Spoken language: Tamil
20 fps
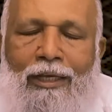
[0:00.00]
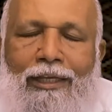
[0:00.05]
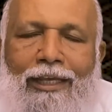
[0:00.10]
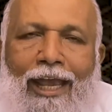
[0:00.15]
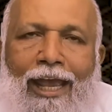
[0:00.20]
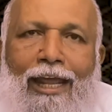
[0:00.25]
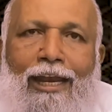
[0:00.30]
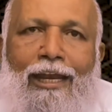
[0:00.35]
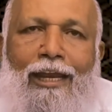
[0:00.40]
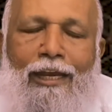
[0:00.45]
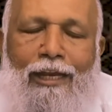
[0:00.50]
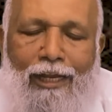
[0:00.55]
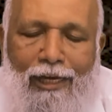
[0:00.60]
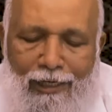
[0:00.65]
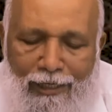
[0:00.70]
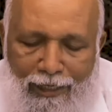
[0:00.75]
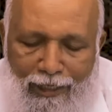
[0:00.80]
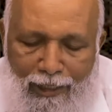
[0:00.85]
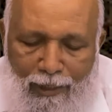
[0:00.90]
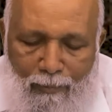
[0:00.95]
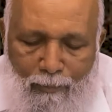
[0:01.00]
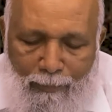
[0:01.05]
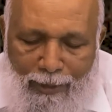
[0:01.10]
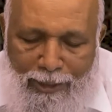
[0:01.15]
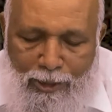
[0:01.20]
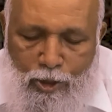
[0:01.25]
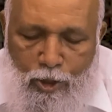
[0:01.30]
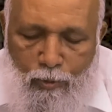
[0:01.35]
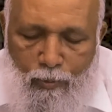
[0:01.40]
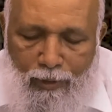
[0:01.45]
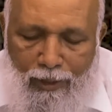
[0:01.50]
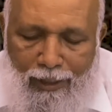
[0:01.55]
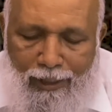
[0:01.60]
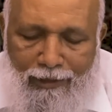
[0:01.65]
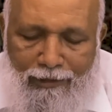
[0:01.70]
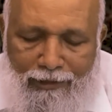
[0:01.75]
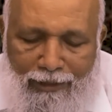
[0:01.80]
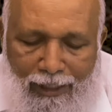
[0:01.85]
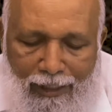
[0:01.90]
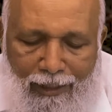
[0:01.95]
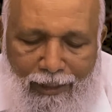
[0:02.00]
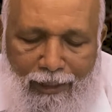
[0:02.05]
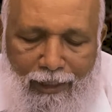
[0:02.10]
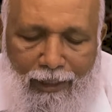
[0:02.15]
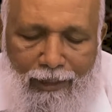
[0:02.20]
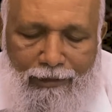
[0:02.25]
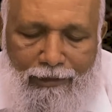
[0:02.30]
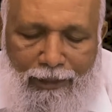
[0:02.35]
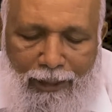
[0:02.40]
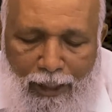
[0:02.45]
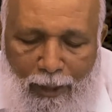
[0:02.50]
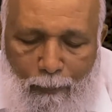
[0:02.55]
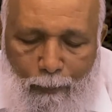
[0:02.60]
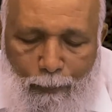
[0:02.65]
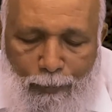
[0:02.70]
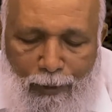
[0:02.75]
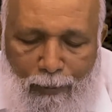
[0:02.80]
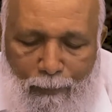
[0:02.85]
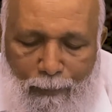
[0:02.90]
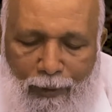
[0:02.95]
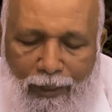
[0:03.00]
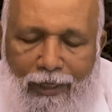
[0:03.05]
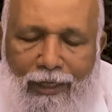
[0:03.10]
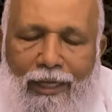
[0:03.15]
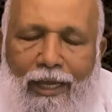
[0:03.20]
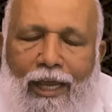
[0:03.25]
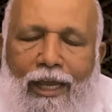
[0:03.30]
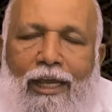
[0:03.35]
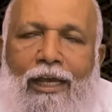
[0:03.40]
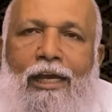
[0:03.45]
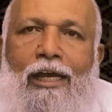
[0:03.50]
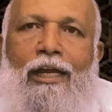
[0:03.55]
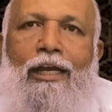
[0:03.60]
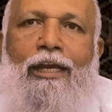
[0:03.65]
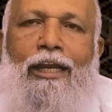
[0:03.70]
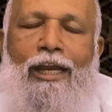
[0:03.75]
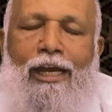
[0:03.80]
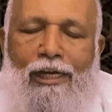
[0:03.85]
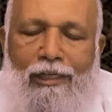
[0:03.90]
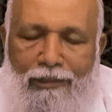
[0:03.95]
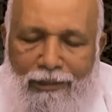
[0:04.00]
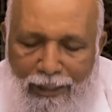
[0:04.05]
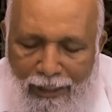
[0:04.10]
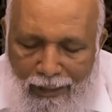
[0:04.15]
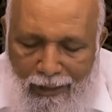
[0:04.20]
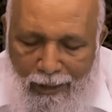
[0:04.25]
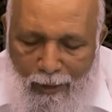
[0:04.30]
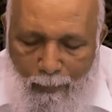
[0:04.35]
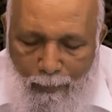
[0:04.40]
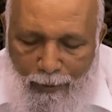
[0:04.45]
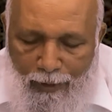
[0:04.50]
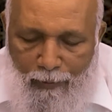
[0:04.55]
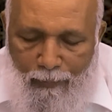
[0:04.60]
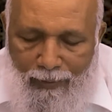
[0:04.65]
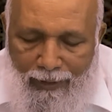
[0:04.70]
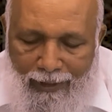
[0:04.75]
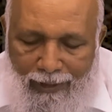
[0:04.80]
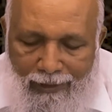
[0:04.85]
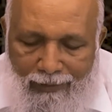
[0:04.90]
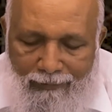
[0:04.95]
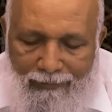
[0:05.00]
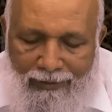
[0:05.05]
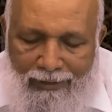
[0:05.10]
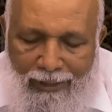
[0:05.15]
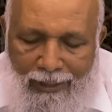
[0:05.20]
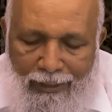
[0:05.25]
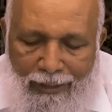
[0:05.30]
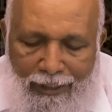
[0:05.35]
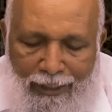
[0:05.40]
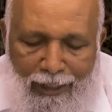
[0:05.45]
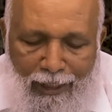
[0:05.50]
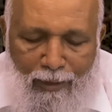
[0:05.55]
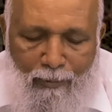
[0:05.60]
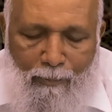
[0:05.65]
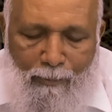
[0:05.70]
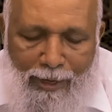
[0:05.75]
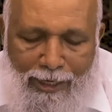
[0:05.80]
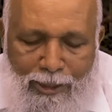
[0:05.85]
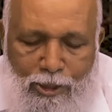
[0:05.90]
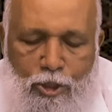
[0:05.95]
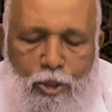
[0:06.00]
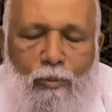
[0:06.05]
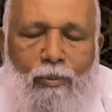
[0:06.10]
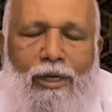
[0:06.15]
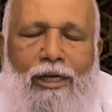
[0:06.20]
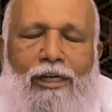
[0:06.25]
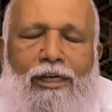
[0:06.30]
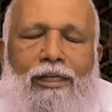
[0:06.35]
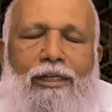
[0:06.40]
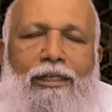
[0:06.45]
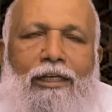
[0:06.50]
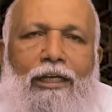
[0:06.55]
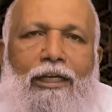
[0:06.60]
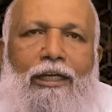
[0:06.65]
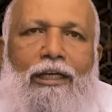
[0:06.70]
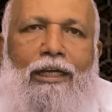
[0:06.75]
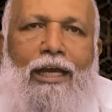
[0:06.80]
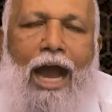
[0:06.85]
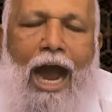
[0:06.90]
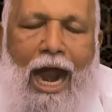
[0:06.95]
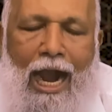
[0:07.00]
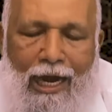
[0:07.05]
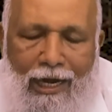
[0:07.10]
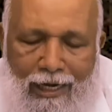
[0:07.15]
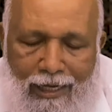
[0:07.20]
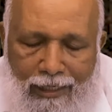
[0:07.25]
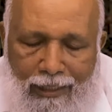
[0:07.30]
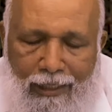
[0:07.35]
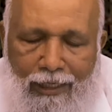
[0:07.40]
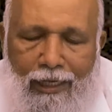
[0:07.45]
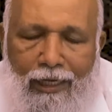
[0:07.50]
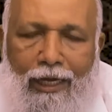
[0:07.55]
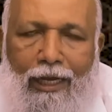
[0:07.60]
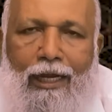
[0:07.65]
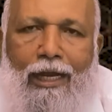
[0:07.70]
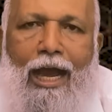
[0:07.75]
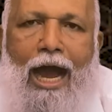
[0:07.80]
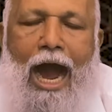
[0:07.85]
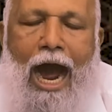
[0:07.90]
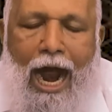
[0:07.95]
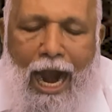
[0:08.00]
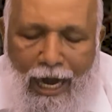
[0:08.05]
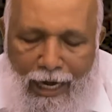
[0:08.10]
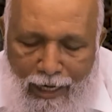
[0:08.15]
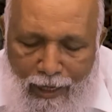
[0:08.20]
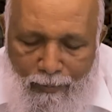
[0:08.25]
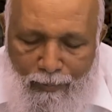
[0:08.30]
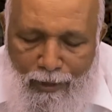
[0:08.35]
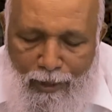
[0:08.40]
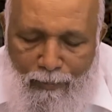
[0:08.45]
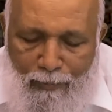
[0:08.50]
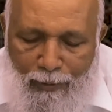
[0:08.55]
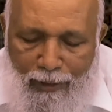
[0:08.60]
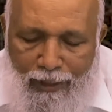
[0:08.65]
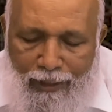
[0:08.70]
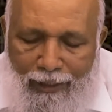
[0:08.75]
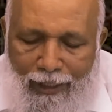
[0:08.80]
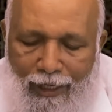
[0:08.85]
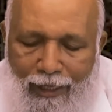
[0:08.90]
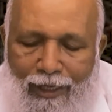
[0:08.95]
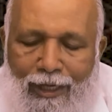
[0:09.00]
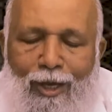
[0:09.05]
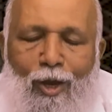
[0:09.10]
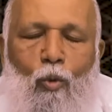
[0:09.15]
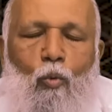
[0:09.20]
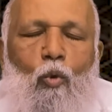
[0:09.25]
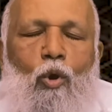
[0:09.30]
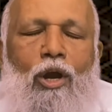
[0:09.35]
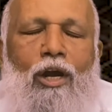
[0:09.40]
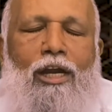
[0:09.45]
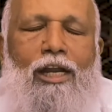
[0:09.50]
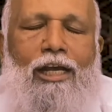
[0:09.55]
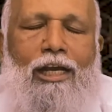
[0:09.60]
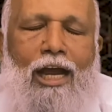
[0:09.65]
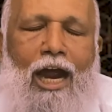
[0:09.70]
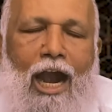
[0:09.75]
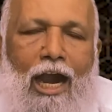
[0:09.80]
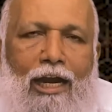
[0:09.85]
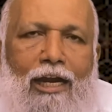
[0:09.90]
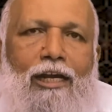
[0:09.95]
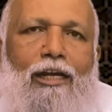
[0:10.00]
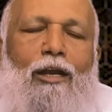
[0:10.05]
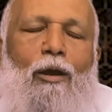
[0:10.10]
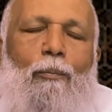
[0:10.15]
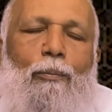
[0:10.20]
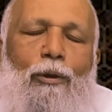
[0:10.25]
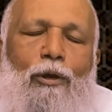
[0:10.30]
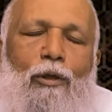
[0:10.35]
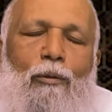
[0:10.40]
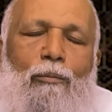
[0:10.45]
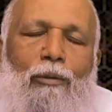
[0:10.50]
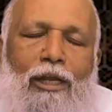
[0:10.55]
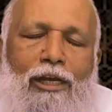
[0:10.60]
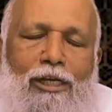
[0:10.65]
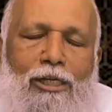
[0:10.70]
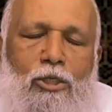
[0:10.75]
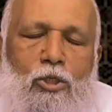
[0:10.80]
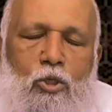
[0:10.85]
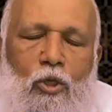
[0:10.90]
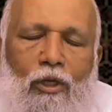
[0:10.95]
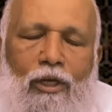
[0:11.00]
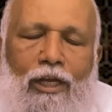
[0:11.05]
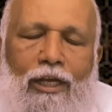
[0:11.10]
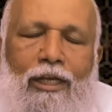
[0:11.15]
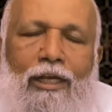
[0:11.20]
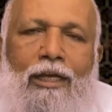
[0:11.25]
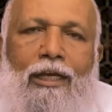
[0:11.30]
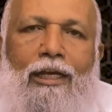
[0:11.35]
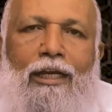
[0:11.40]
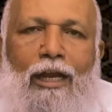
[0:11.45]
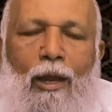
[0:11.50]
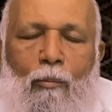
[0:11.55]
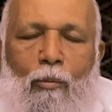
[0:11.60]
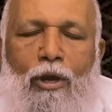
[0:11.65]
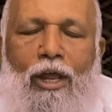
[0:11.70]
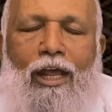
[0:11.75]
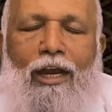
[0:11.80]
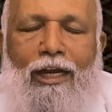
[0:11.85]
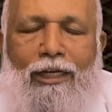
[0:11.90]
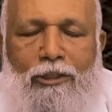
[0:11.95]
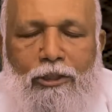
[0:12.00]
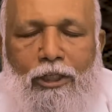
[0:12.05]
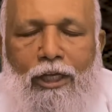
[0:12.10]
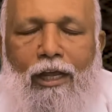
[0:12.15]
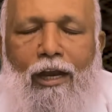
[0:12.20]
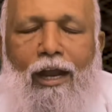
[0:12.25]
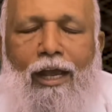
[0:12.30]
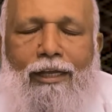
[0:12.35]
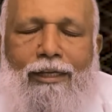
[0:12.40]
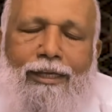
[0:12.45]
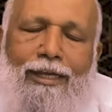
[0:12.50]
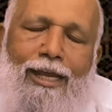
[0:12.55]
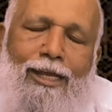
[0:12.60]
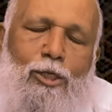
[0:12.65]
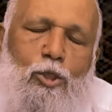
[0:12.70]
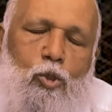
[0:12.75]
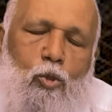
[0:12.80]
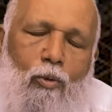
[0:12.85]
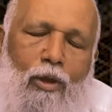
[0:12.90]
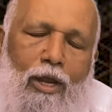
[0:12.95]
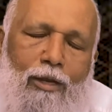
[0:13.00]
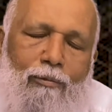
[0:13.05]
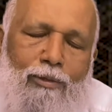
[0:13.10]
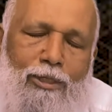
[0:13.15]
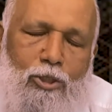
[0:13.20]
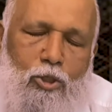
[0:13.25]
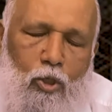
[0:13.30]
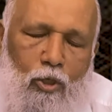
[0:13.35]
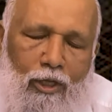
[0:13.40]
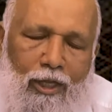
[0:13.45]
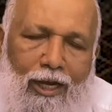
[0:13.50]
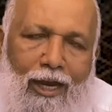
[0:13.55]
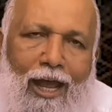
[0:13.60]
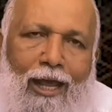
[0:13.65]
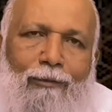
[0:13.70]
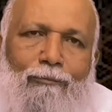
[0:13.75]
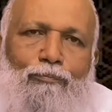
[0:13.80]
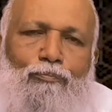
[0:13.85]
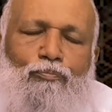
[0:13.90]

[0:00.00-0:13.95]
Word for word: ஏனெனில் நீங்கள் மற்றவர்களை தீர்க்கிற தீர்ப்பின் படியே நீங்கள் தீர்க்கப்படுவீர்கள் நீங்கள் மற்றவர்களுக்கு அளக்கிற அளவின்படியே உங்களுக்கு அளக்கப்படும் என்று சொல்லி நம்முடைய இரட்சகராகிய இயேசுவானவர் சொல்கிறார்